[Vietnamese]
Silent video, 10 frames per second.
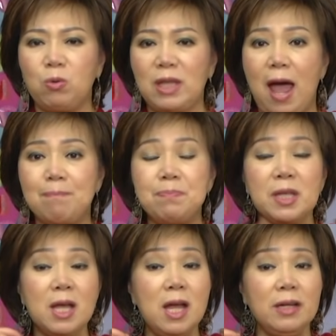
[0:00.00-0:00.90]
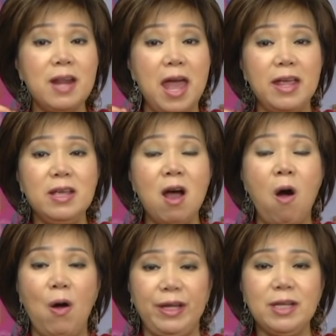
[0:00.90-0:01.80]
tám để
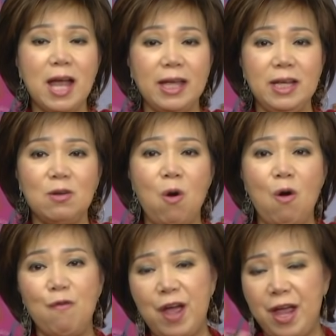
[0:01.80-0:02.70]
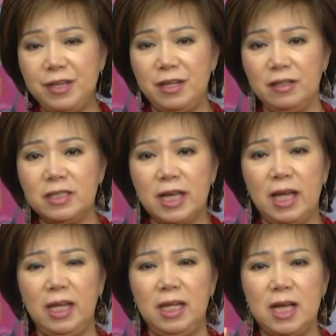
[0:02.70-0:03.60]
hỏi ngay cô về những
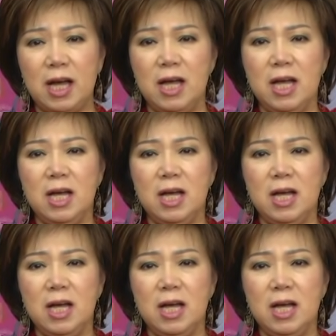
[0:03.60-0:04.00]
cái à,